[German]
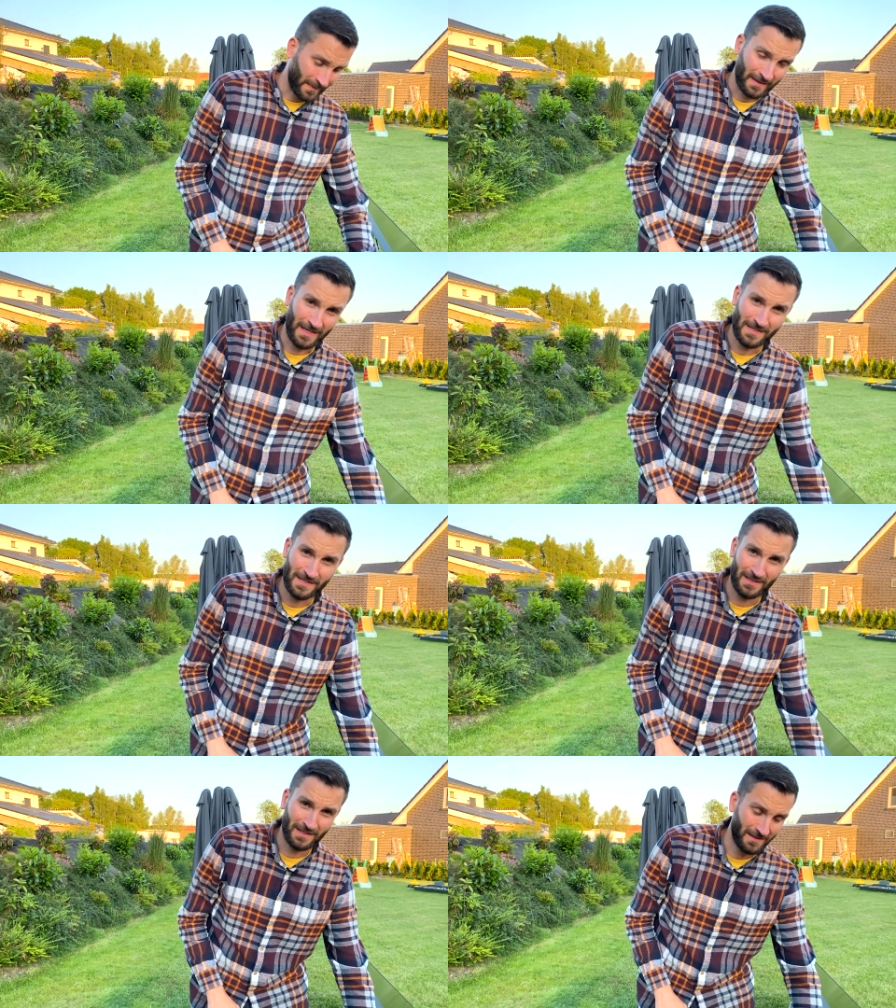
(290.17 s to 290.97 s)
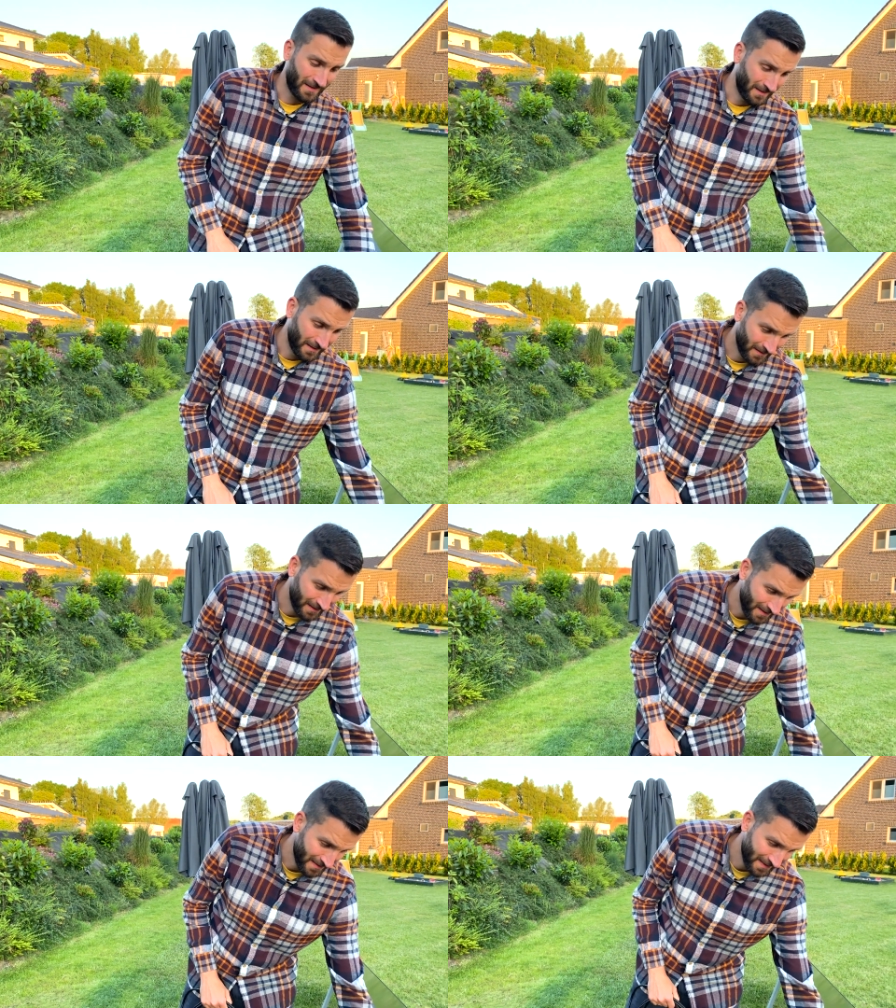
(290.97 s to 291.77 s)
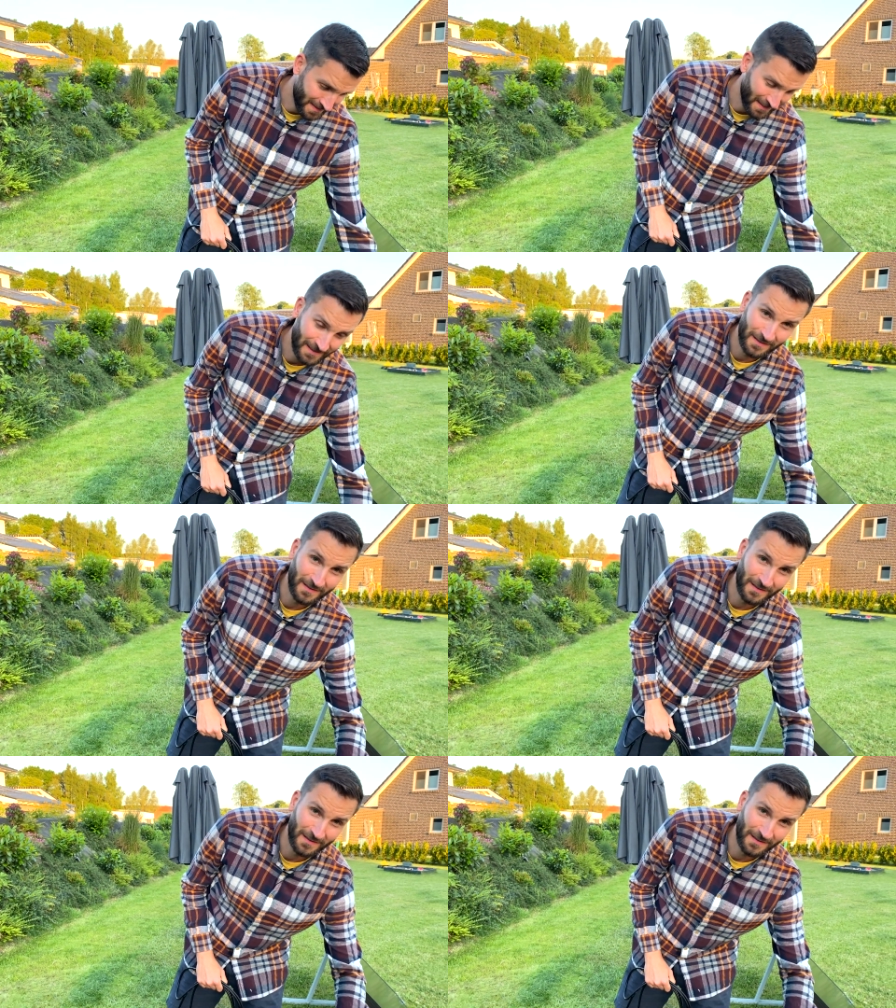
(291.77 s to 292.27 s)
Das hier, ne, ihr seht,